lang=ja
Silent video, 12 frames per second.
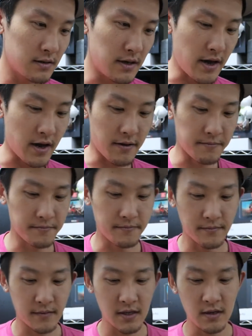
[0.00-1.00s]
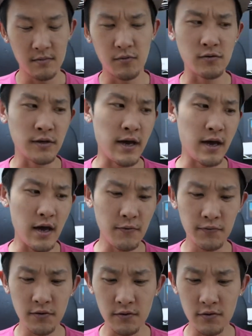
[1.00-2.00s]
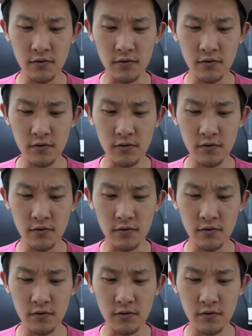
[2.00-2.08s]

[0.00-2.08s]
で、僕ね、F4